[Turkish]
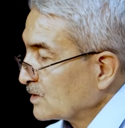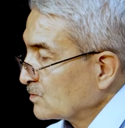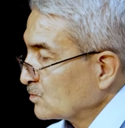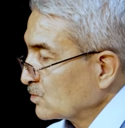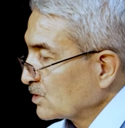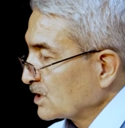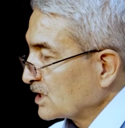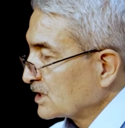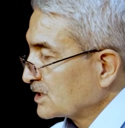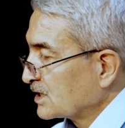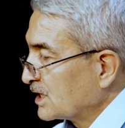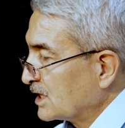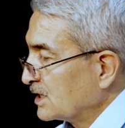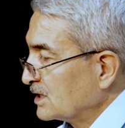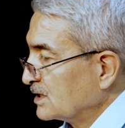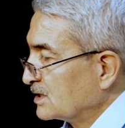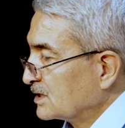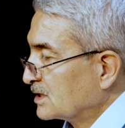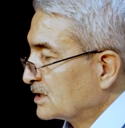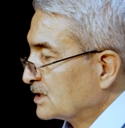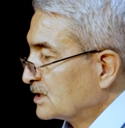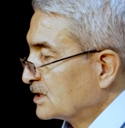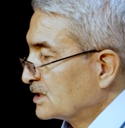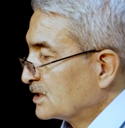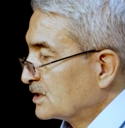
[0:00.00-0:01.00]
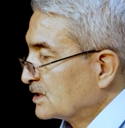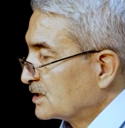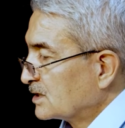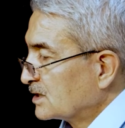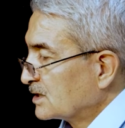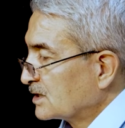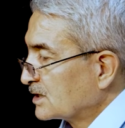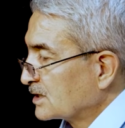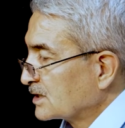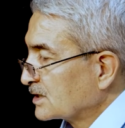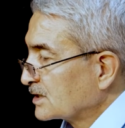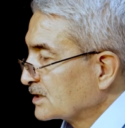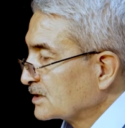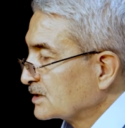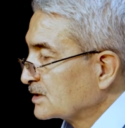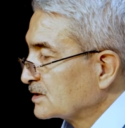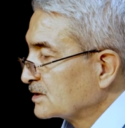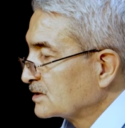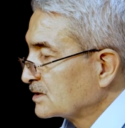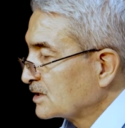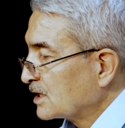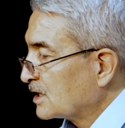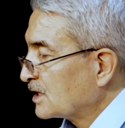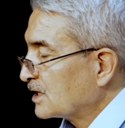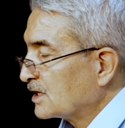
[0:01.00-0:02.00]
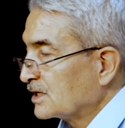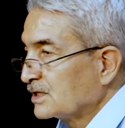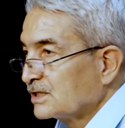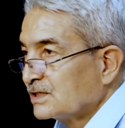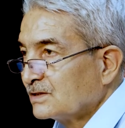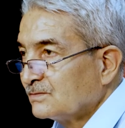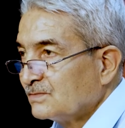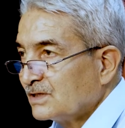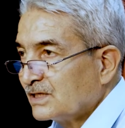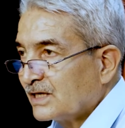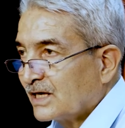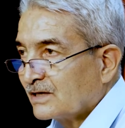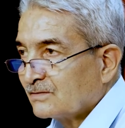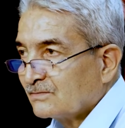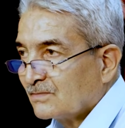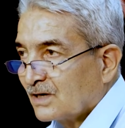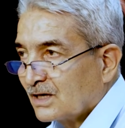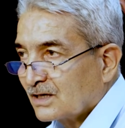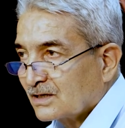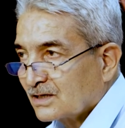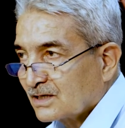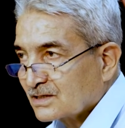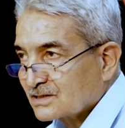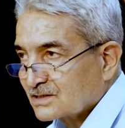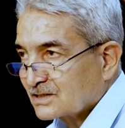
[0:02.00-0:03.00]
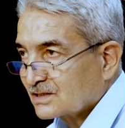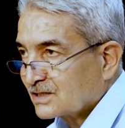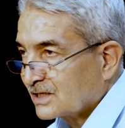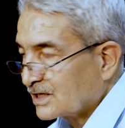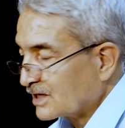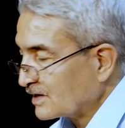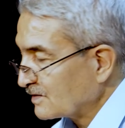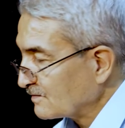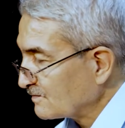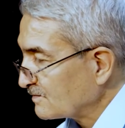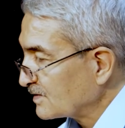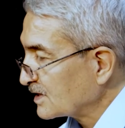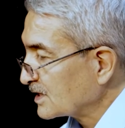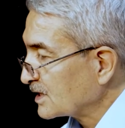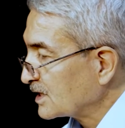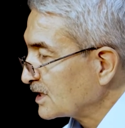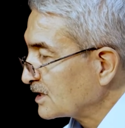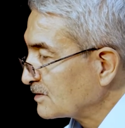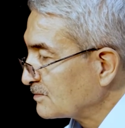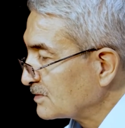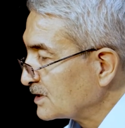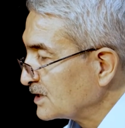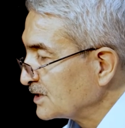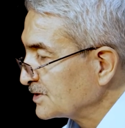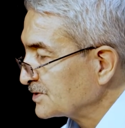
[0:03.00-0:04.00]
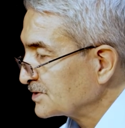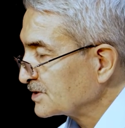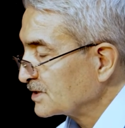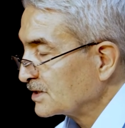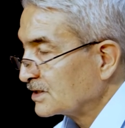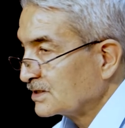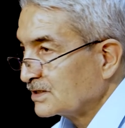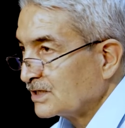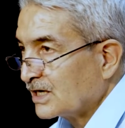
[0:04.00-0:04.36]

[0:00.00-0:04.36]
Burada e, daha iyi bilen manası da verilebilir.